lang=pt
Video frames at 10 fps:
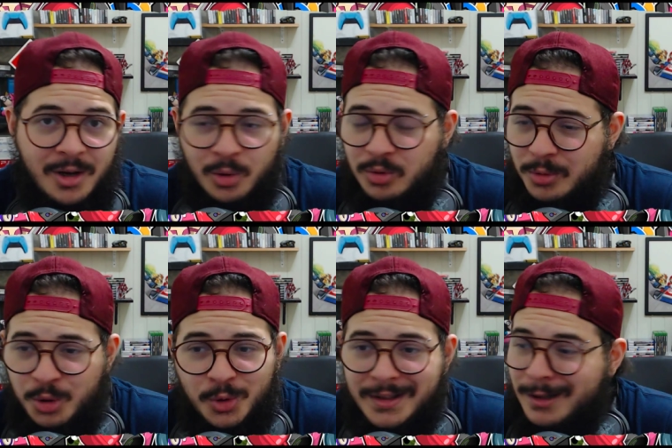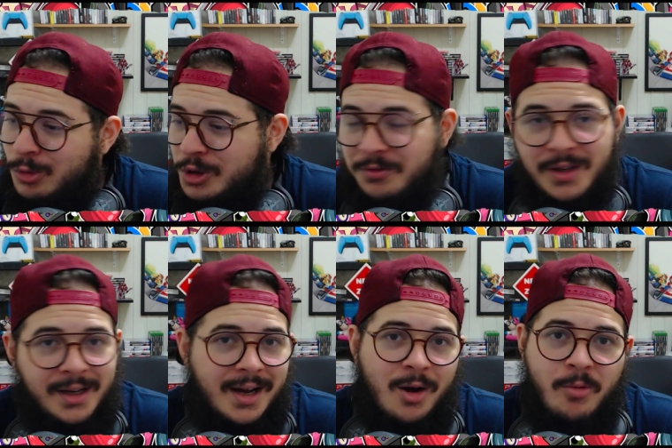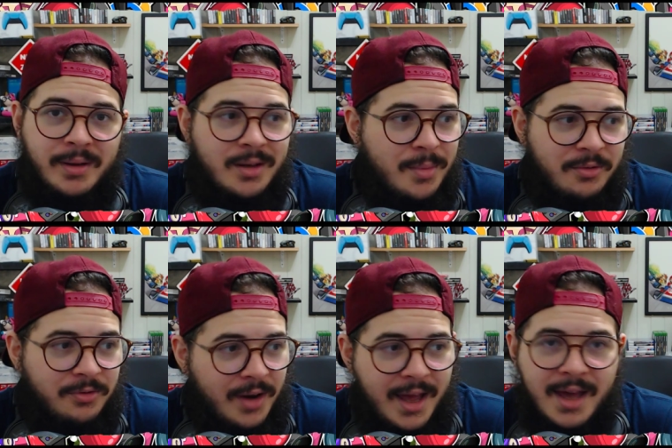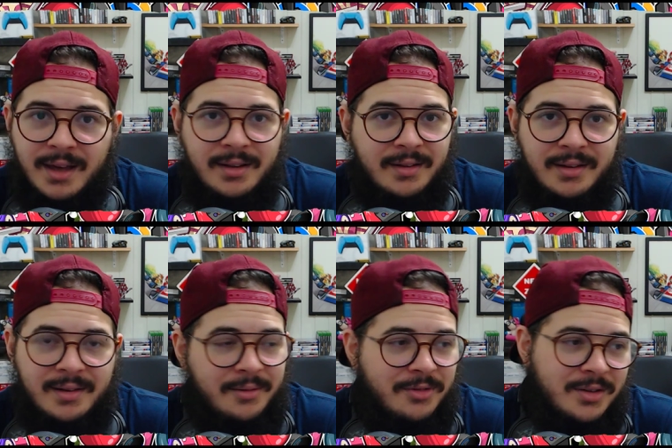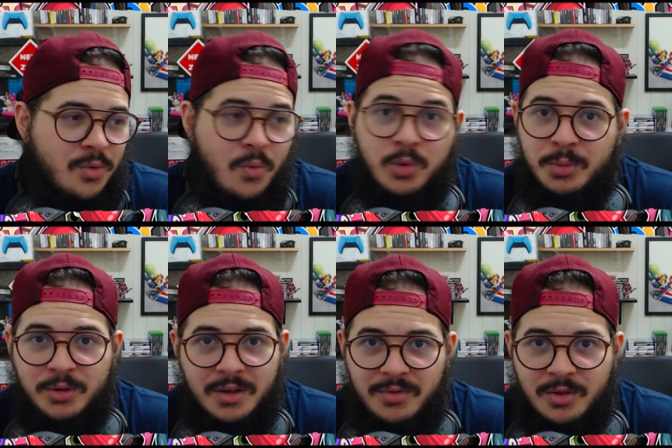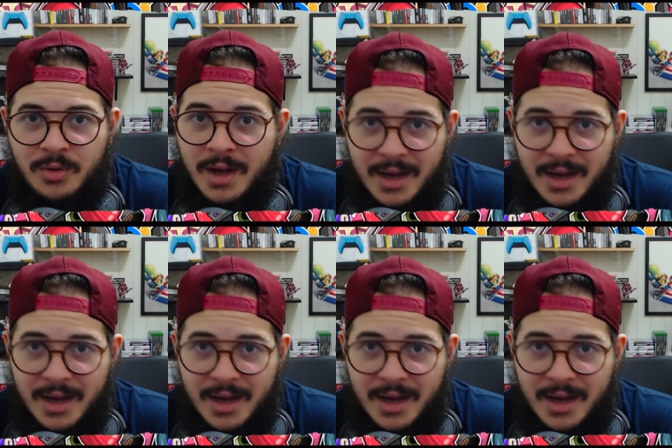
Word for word: O YouTube não chegou nem a notificar ou mandar uma flag, né, fazer algum tipo de aviso.